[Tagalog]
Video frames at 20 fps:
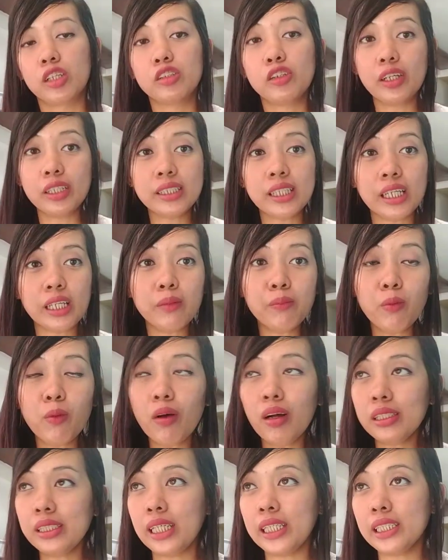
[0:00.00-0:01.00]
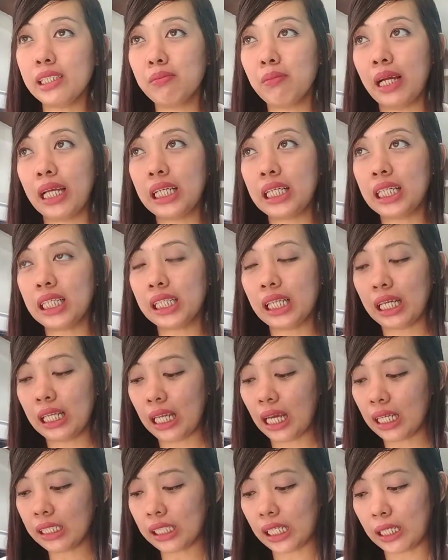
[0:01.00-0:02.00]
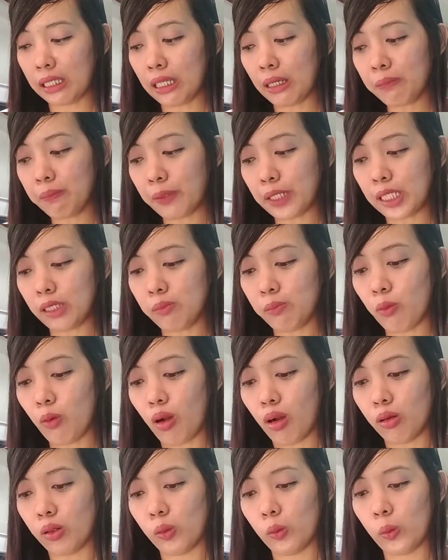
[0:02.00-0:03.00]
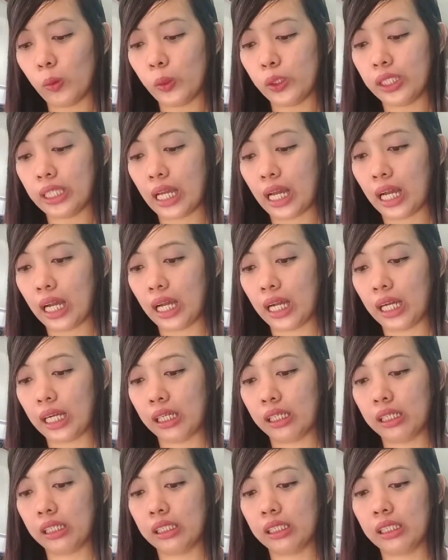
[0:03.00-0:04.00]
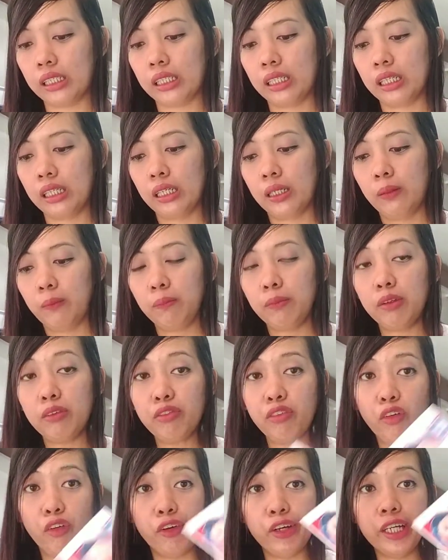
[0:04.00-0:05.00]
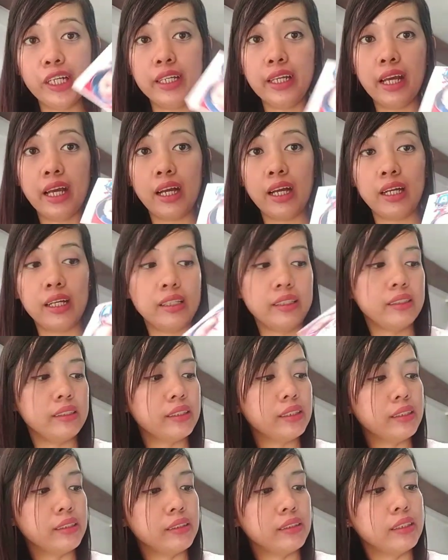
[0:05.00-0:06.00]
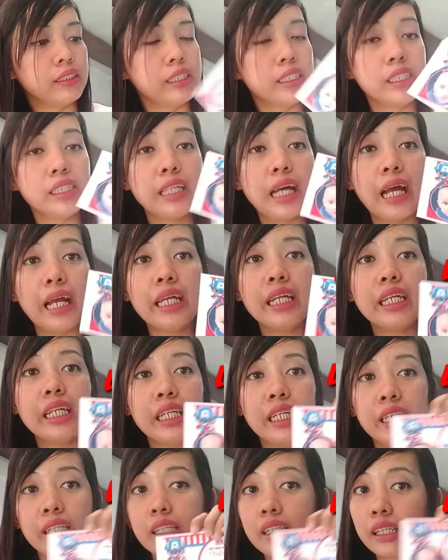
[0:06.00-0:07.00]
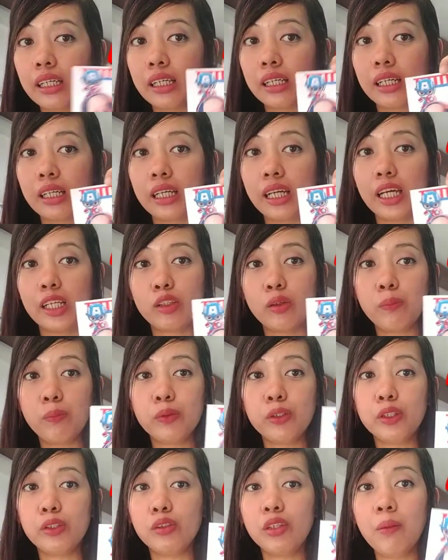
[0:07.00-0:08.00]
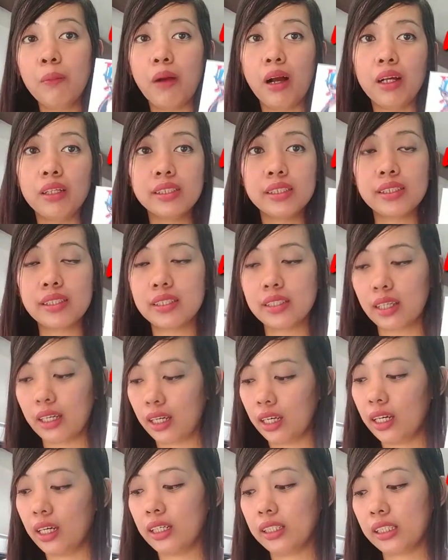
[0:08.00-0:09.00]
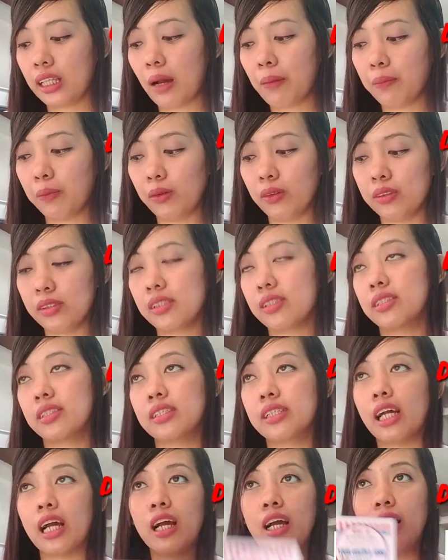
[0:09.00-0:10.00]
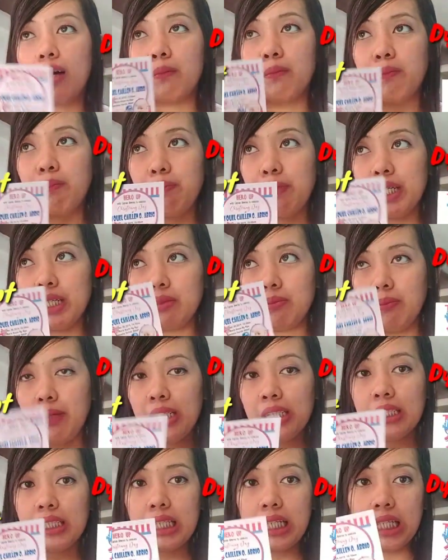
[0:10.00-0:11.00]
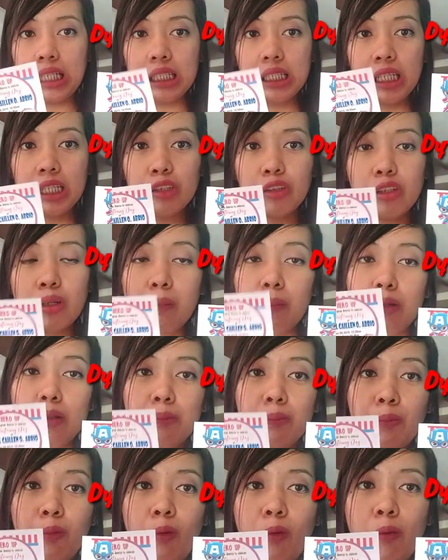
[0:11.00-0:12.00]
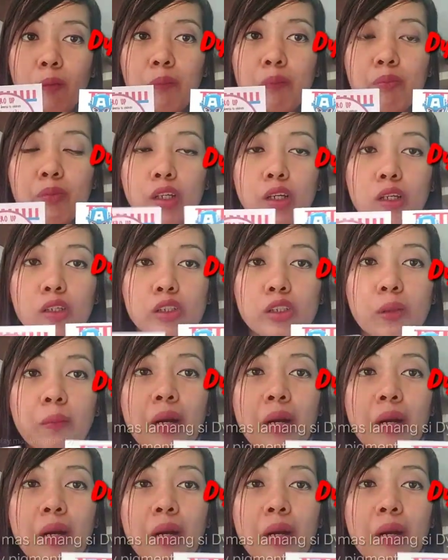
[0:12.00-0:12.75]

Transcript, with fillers: So, isa rin po kasi sa makikita natin, nag-print po ako na before ng sa dyeing ink. Ito po yung labas. Tapos, sa pigment ink, ito naman po. So,